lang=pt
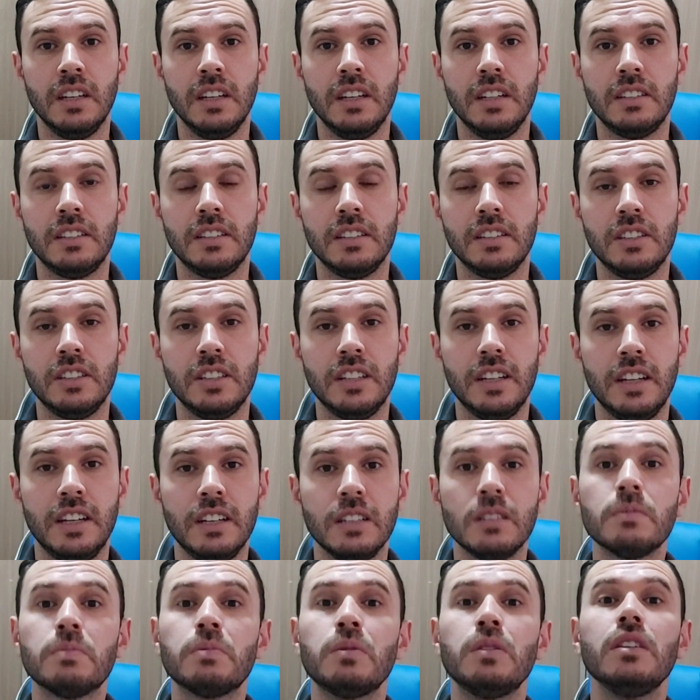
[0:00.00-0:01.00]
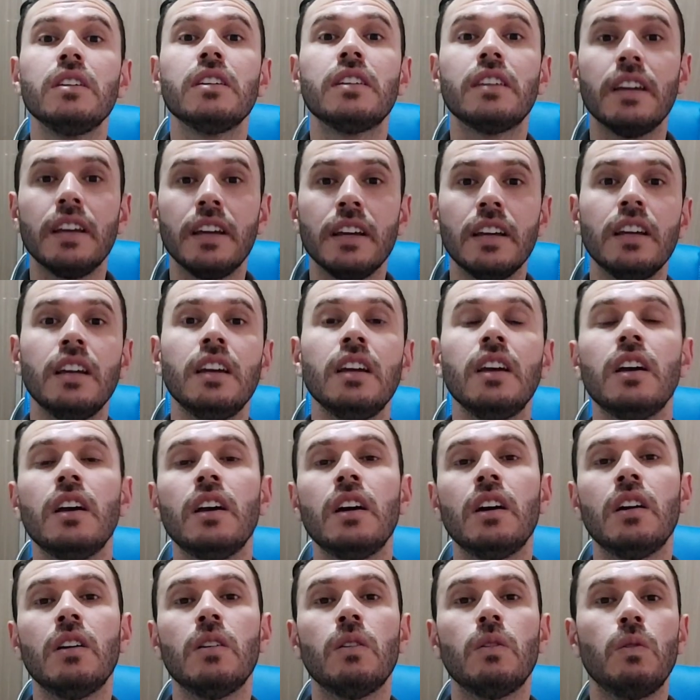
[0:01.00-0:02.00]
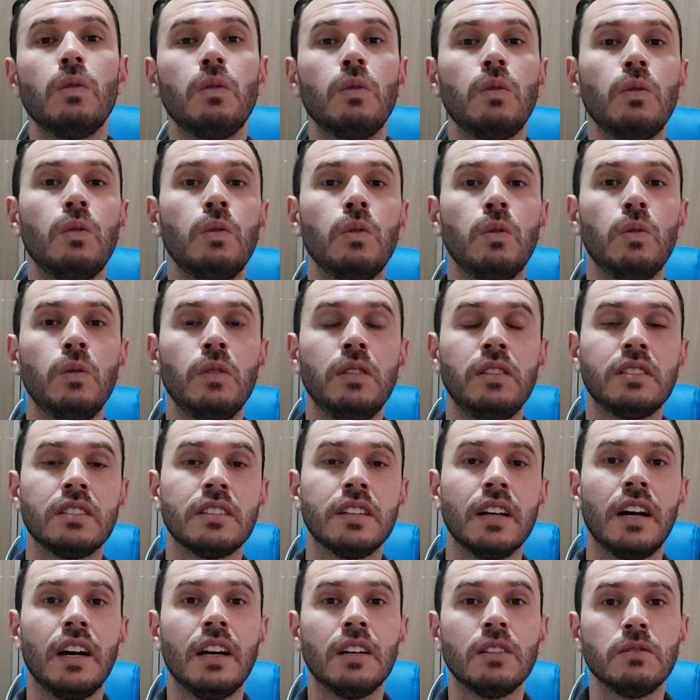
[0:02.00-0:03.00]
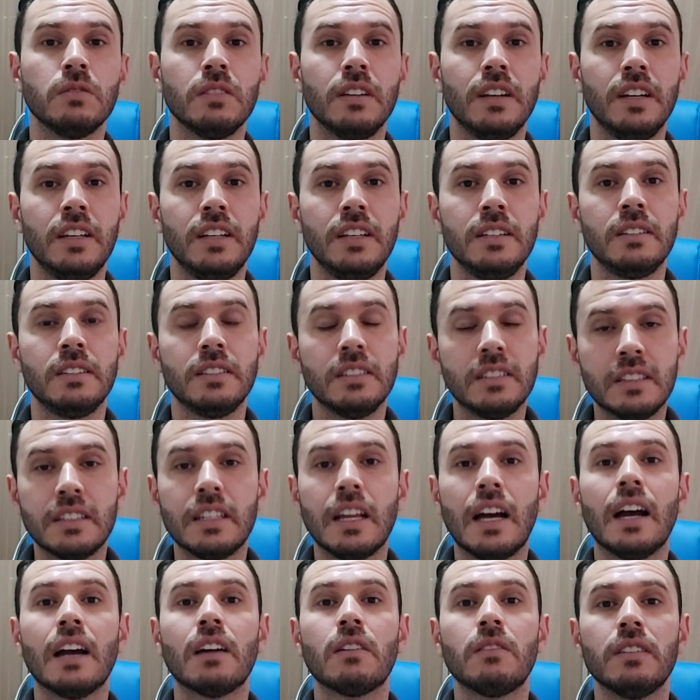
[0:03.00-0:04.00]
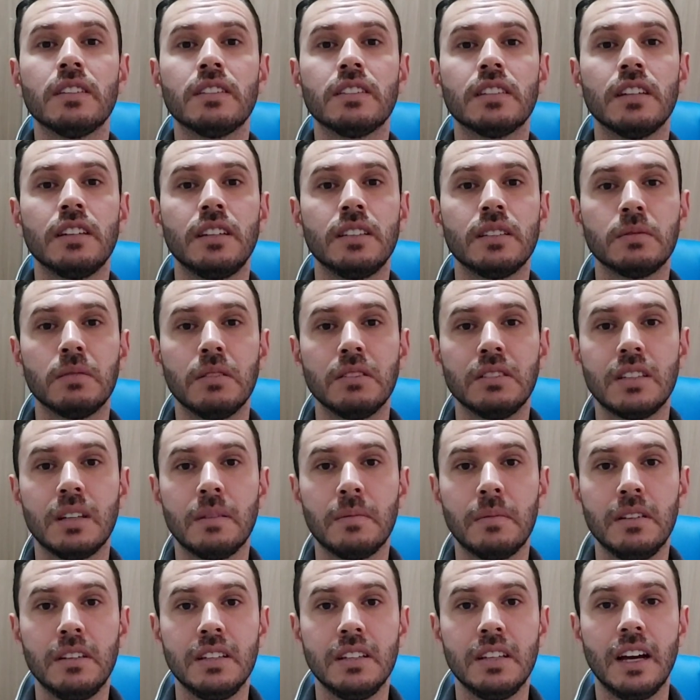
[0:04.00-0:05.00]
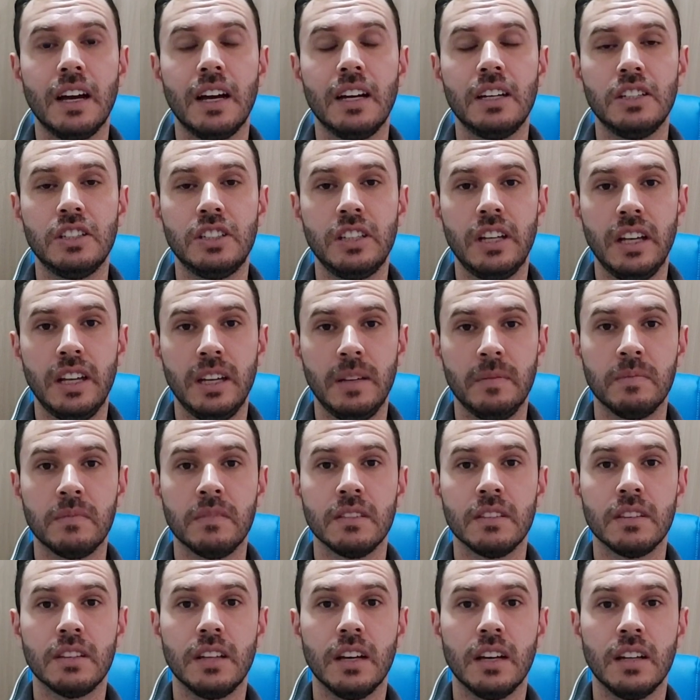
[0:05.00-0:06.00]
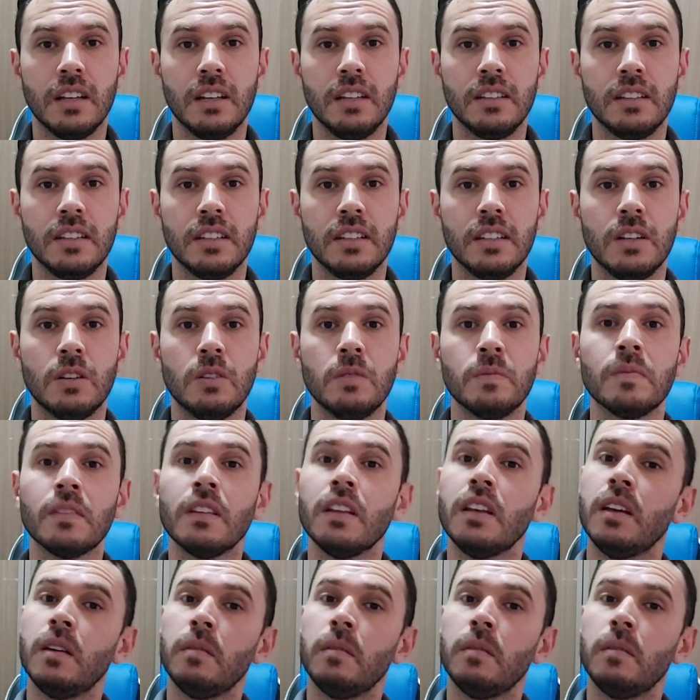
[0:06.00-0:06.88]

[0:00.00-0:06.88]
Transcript: esse direito porque o Estado ele tá com essa responsabilidade aí, tá? entendeu?